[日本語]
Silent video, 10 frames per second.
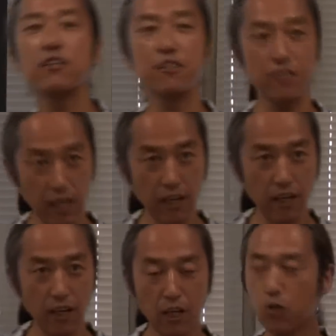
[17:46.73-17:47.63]
なんですね。
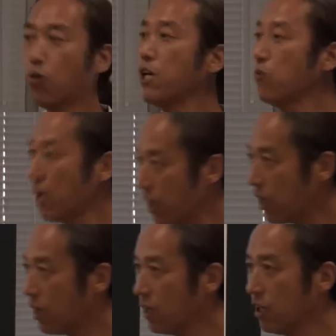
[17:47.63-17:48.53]
これ
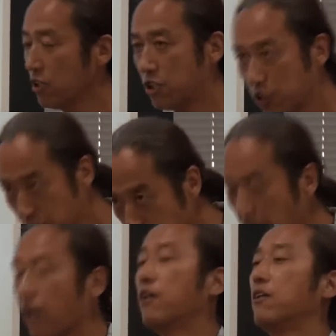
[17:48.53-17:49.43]
は実
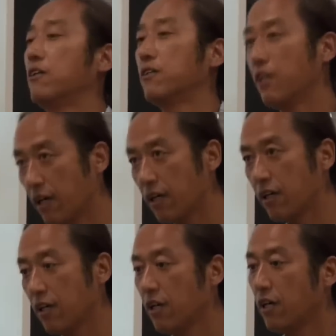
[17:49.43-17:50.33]
はね
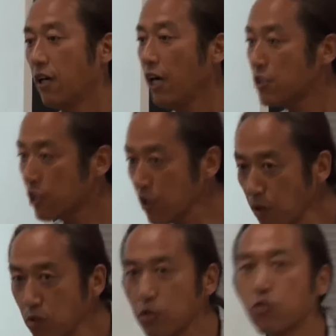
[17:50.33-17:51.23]

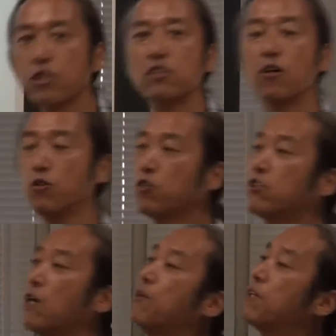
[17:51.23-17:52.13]
エスキモーの人たちはお肉
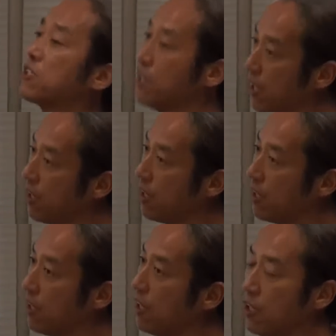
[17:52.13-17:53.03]
食べますね。
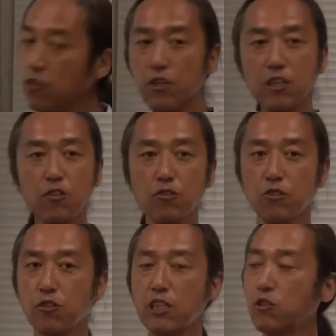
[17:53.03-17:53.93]
イヌイットの
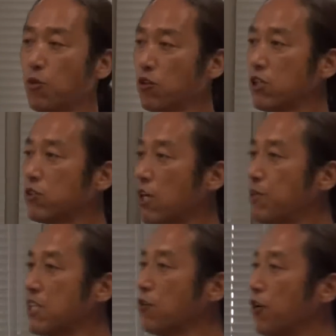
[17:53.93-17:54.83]
人たちもお肉食
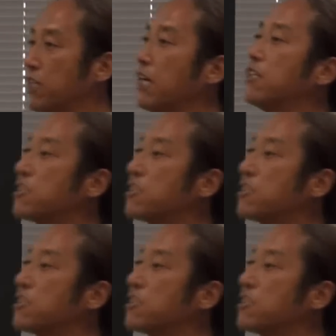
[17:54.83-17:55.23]
べざるを得ない